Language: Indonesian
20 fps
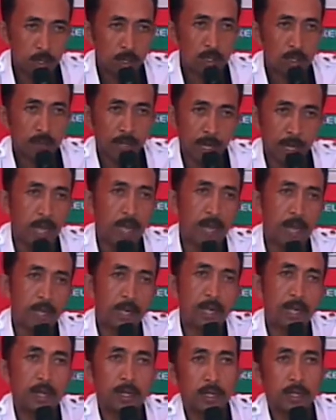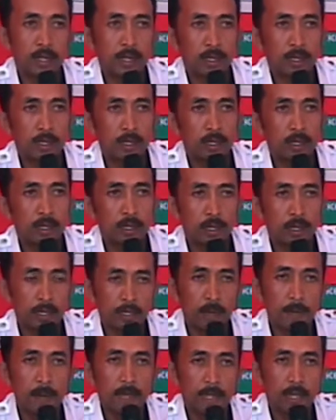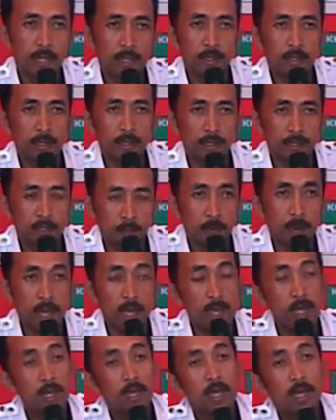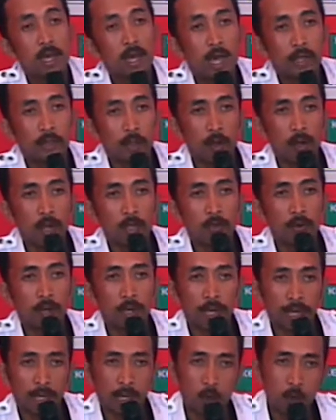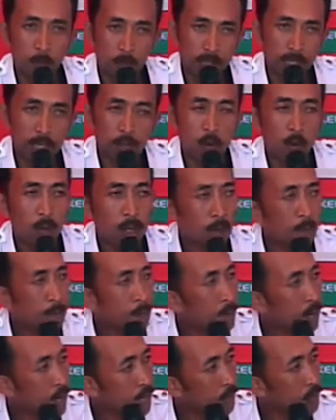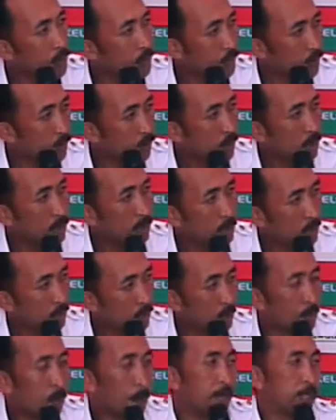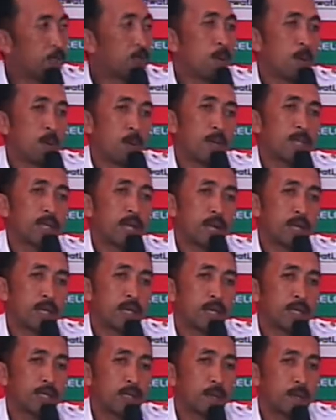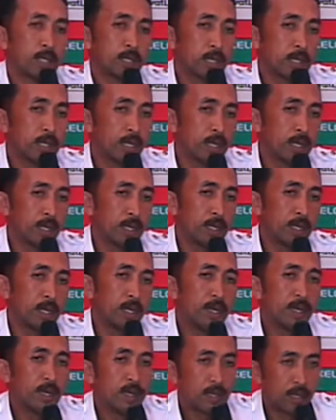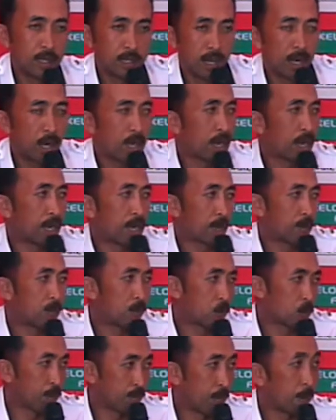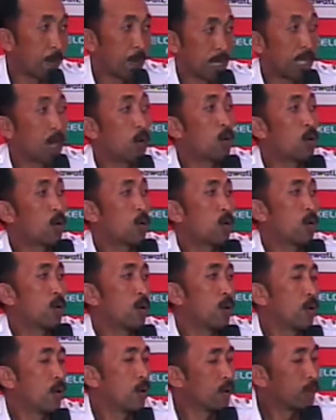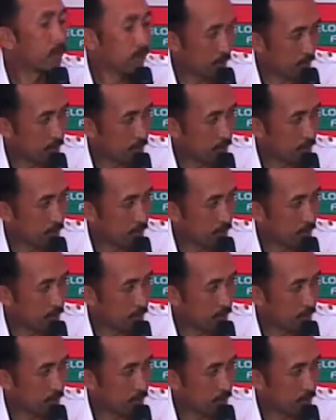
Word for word: Mhm. uh, terkadang dari kecamatan sebelah uh mhm. -huh. atau ada juga dari kabupaten Goa yang memang langsung membeli cuma memang harganya kita masih di kisaran ribu rupiah per kilo. Per kilo. Iya.